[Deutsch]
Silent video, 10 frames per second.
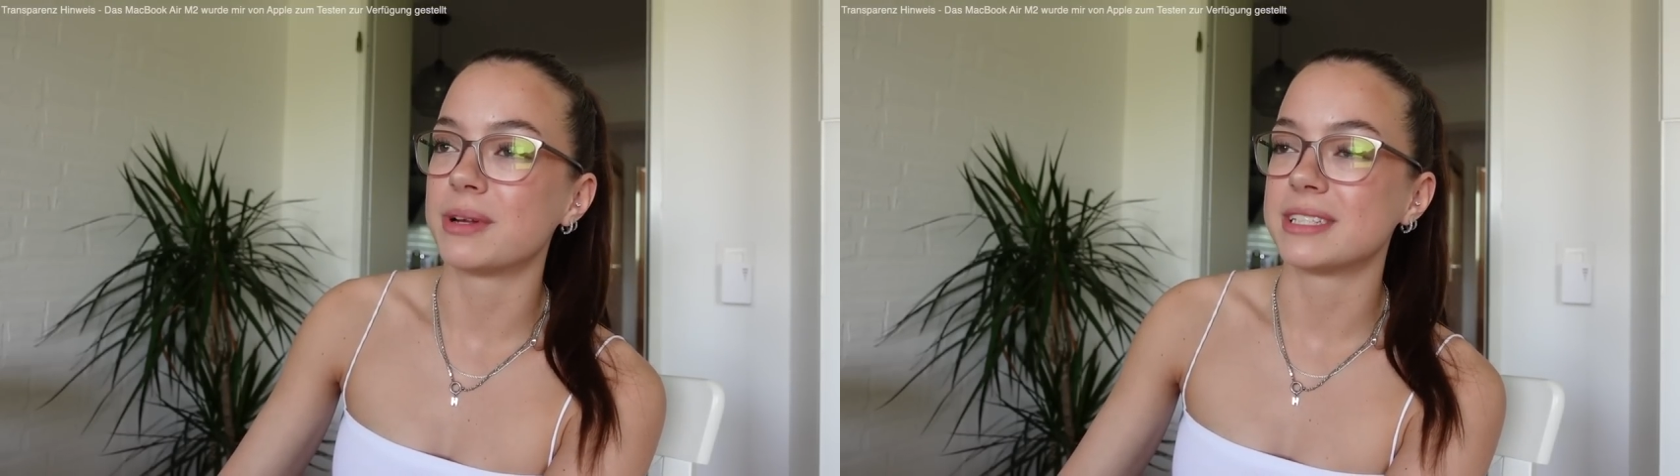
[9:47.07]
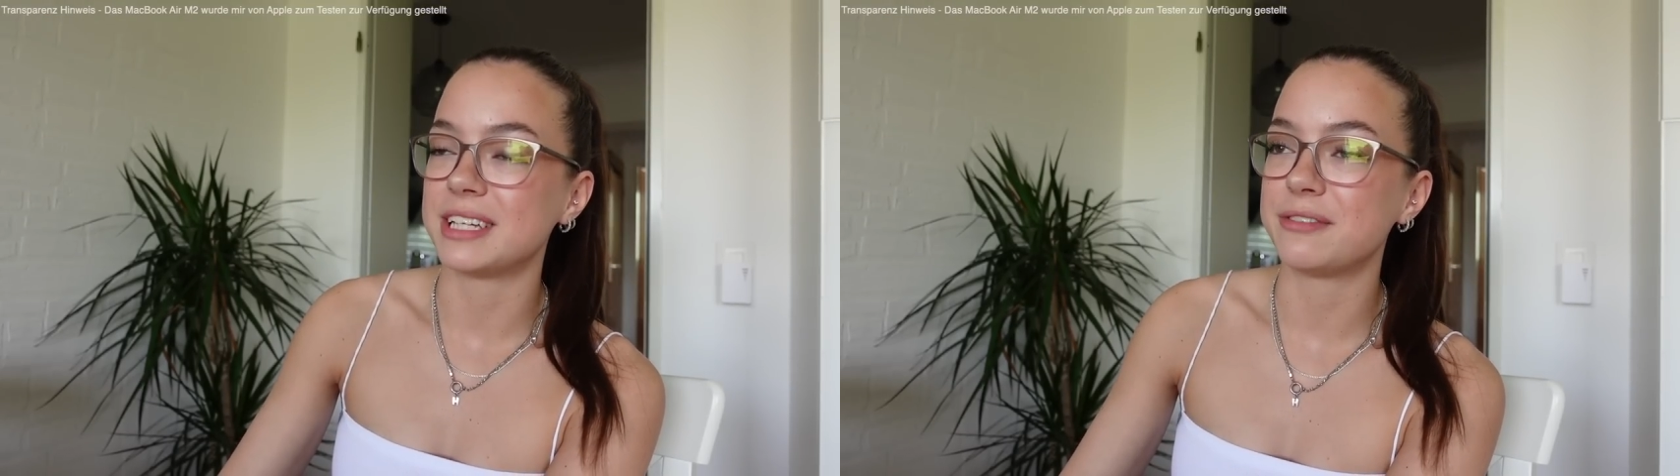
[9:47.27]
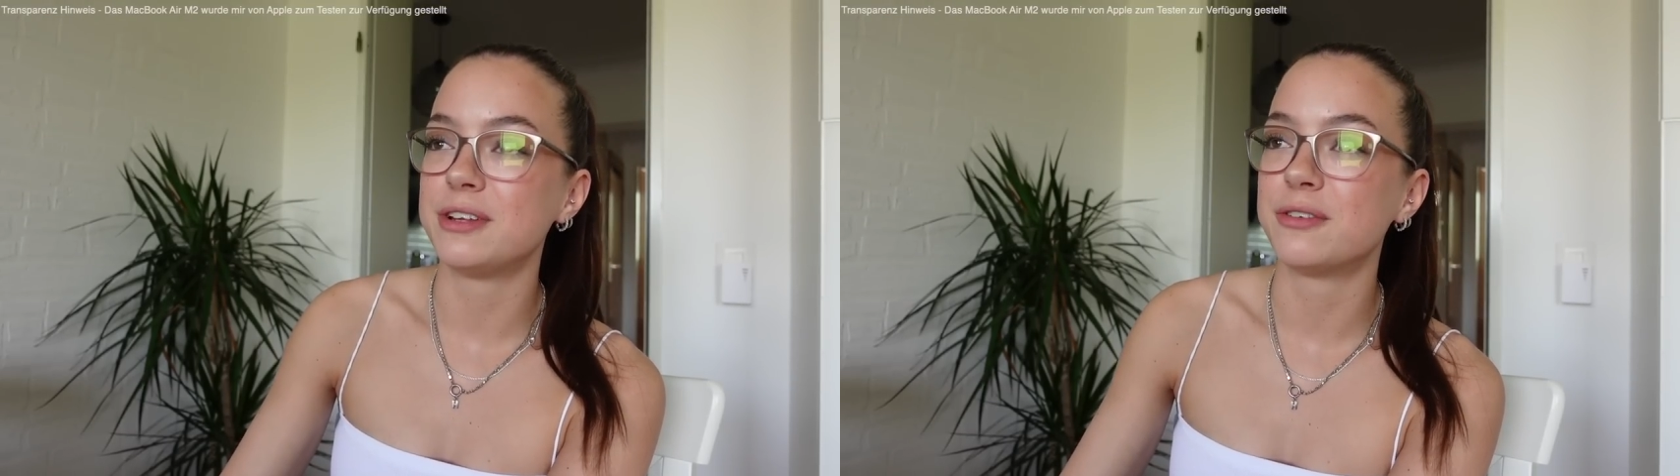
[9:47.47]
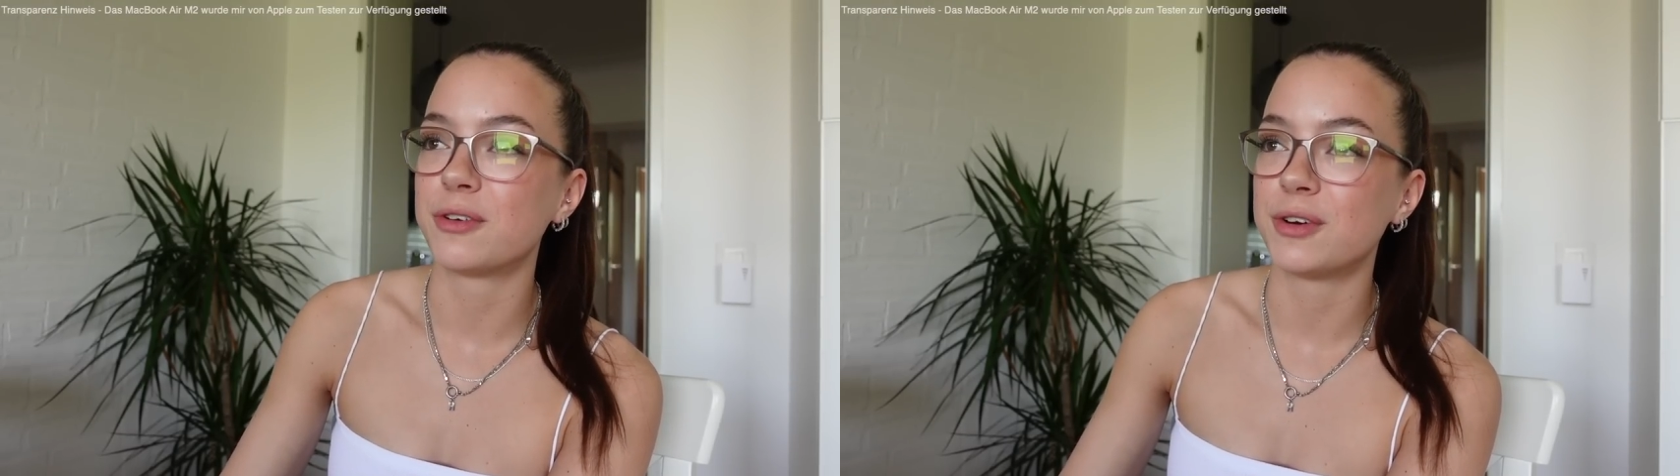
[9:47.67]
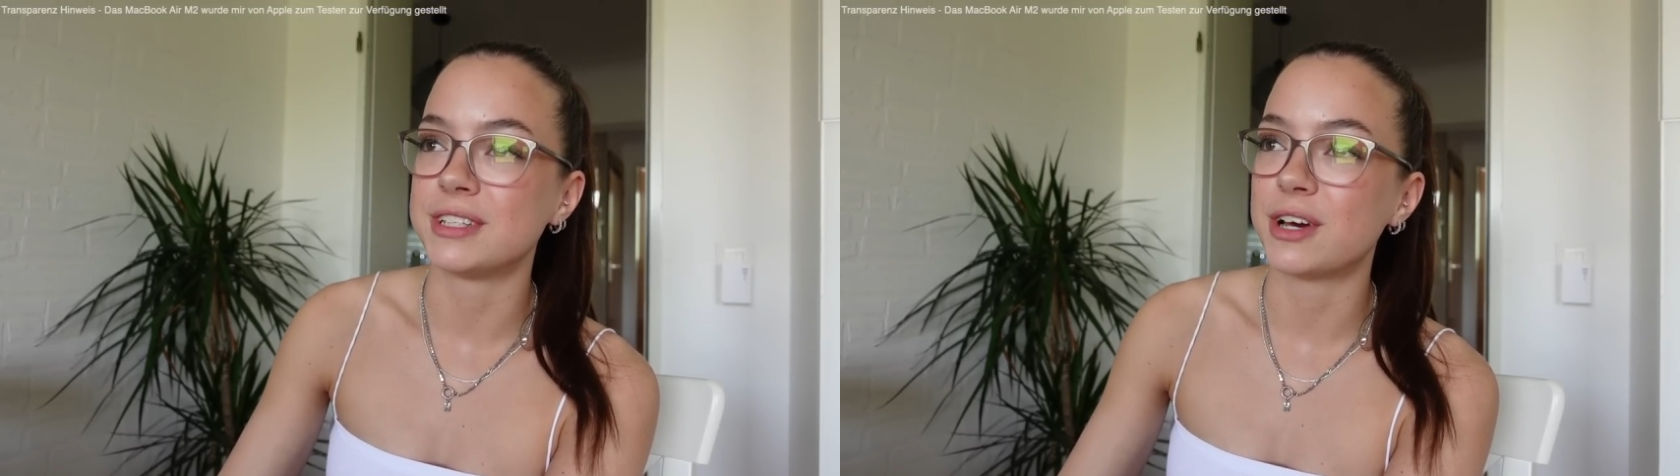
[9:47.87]
dass sehr viele
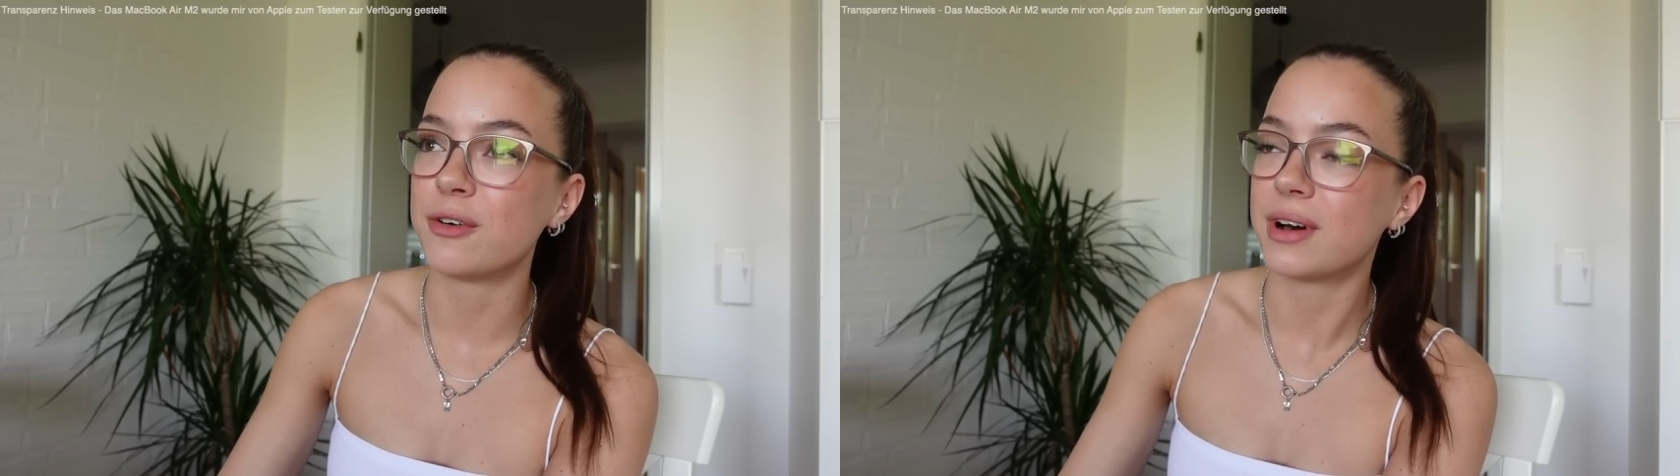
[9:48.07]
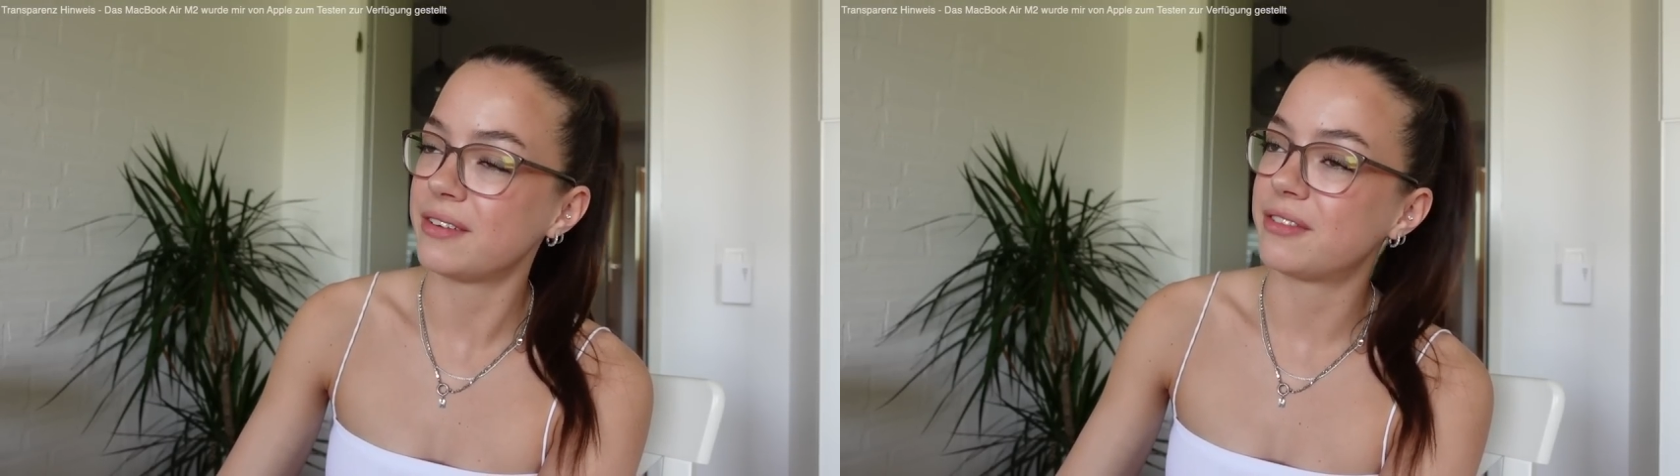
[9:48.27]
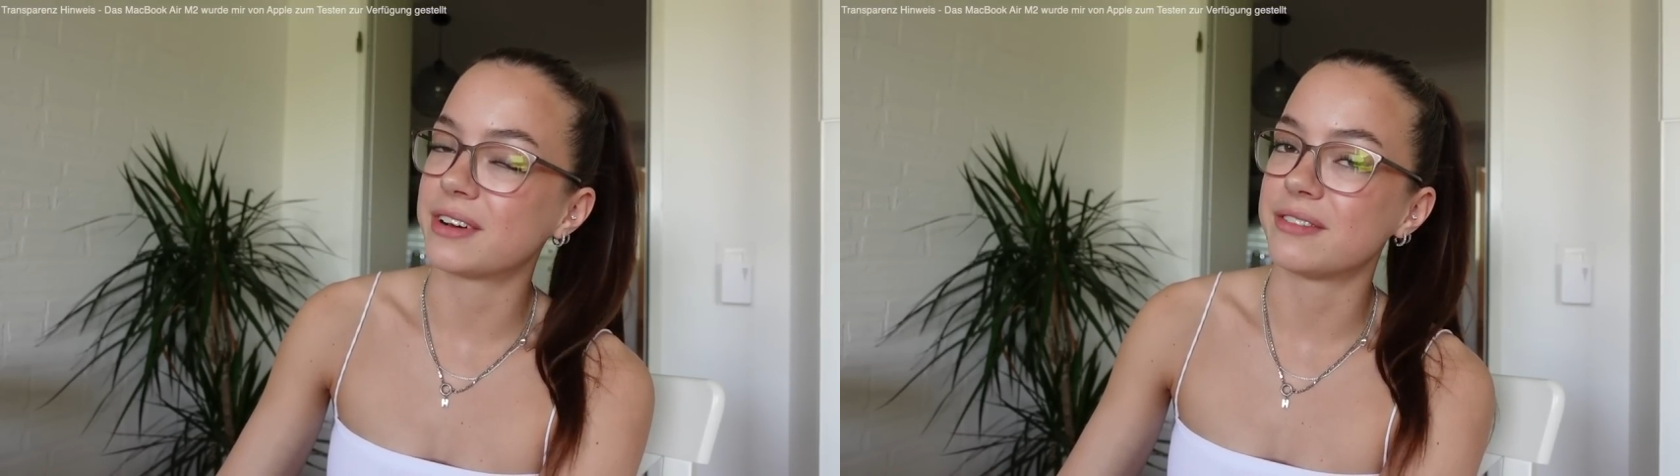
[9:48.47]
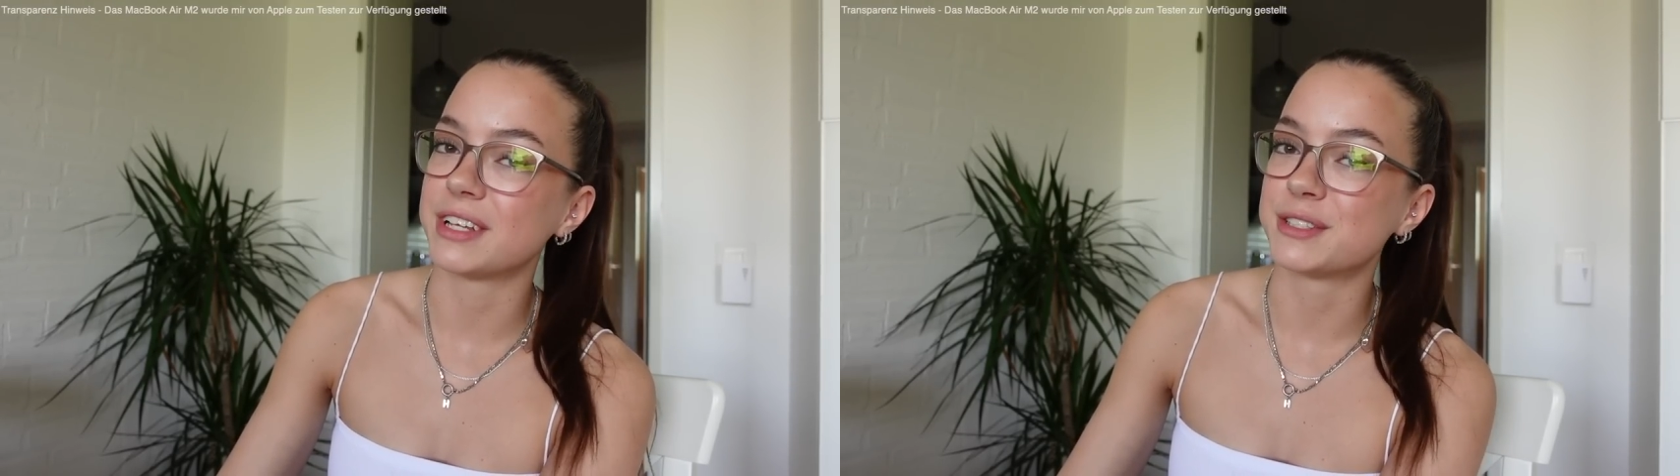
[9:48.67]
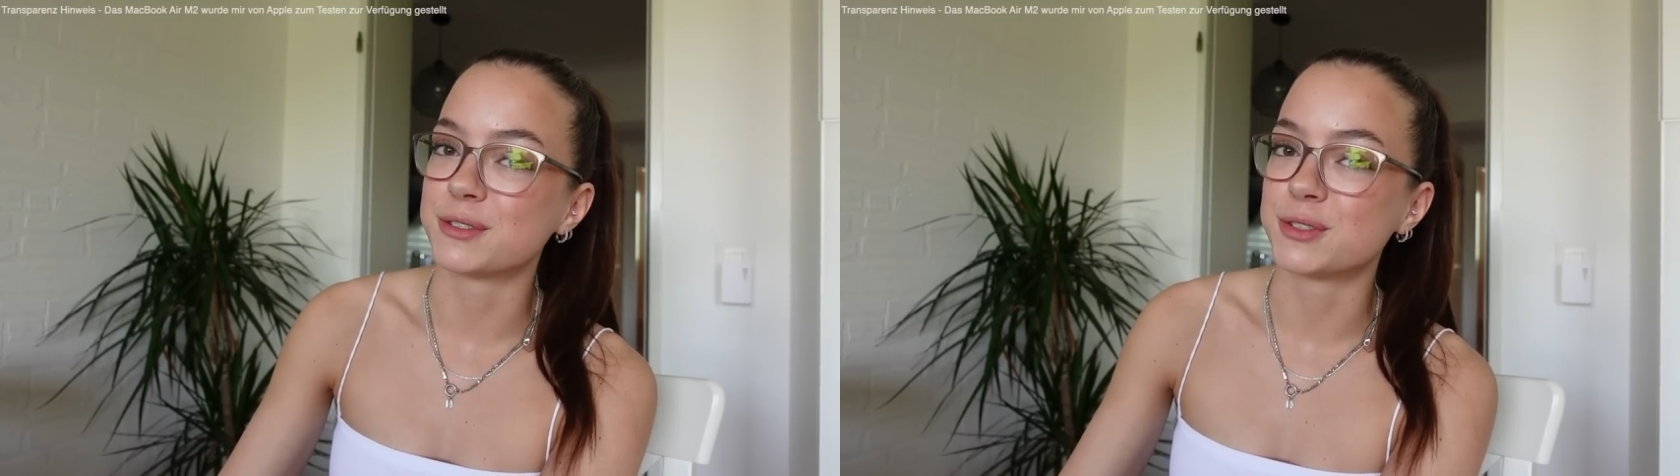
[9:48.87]
von euch auch anfangen
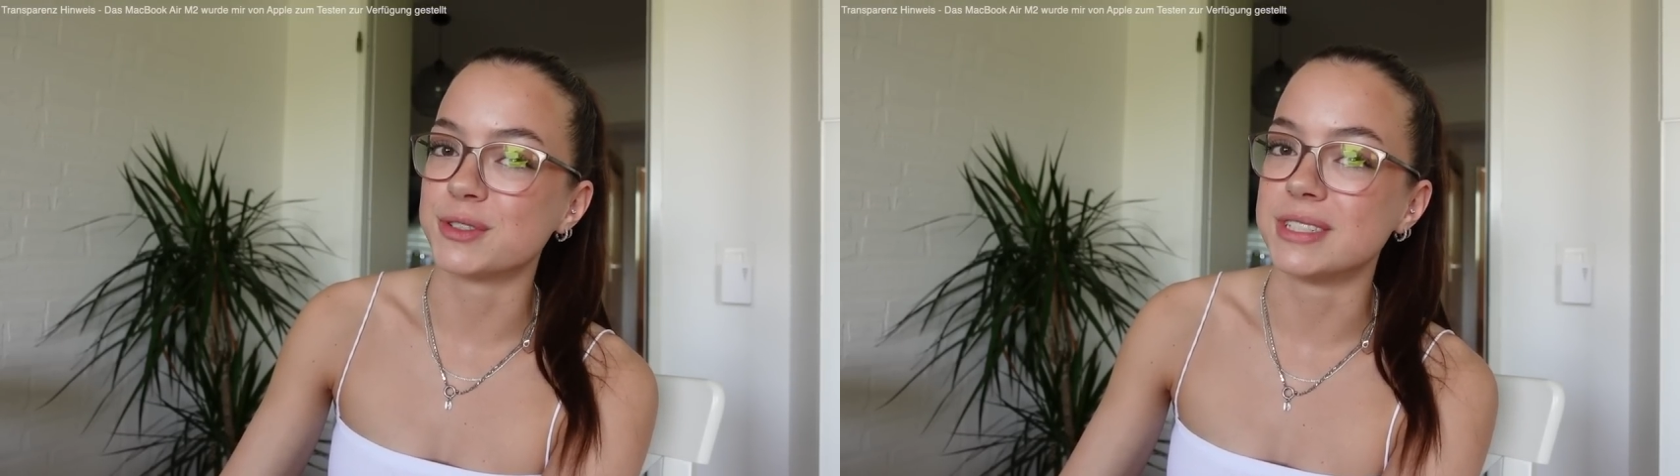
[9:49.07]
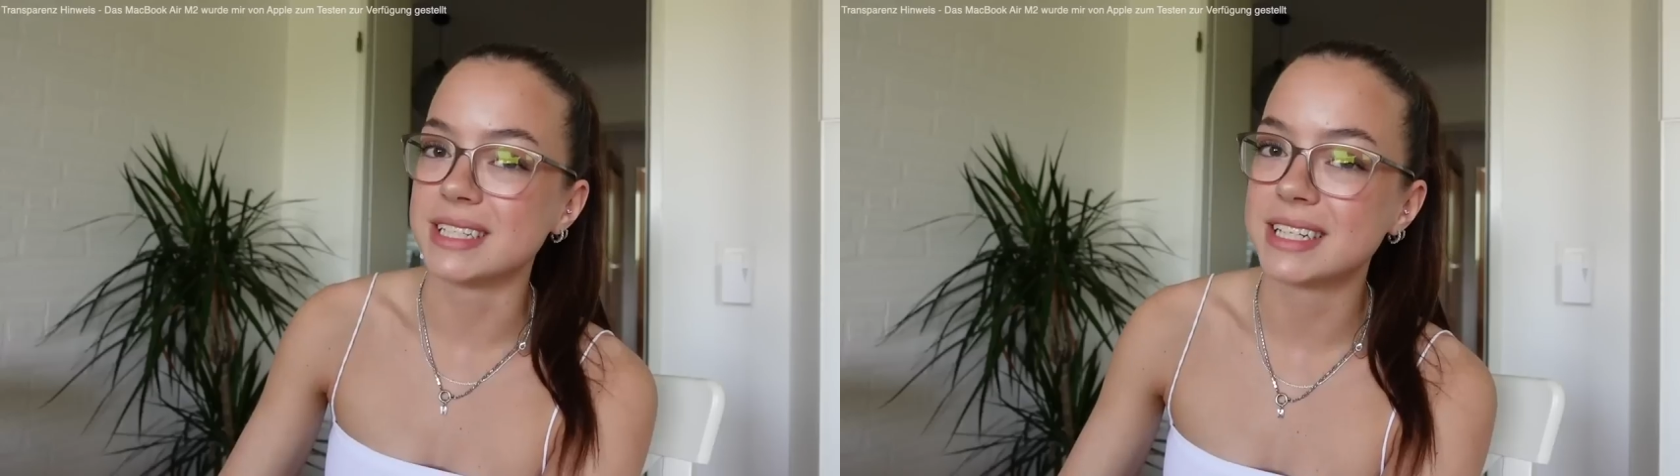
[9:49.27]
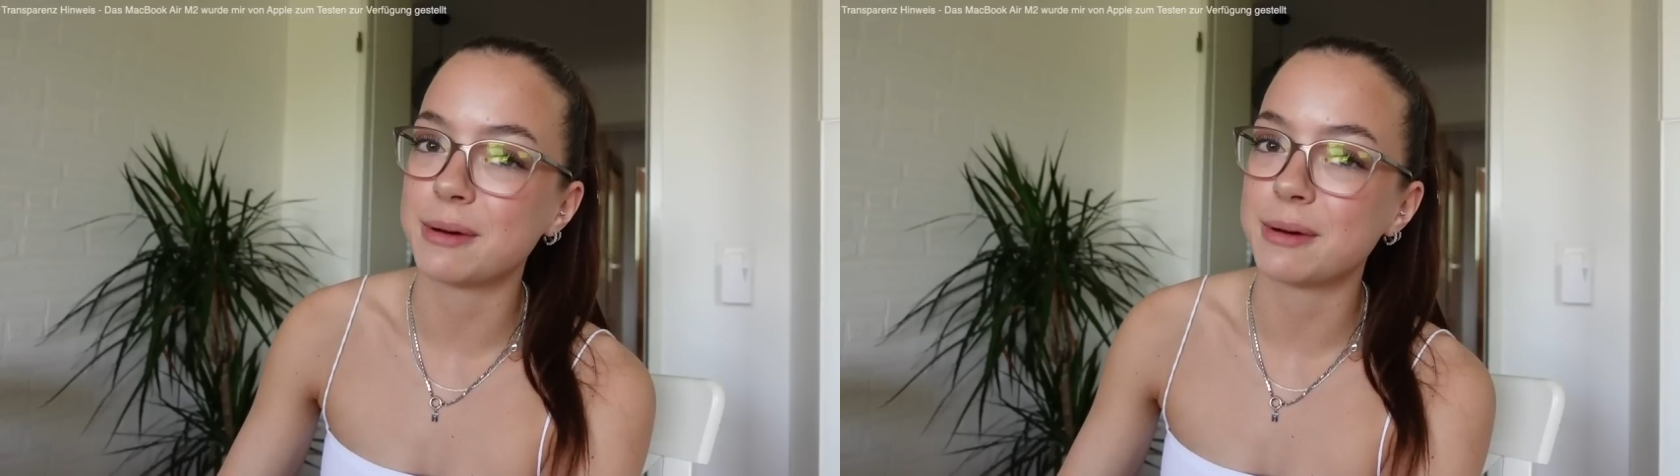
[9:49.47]
werden zu studieren,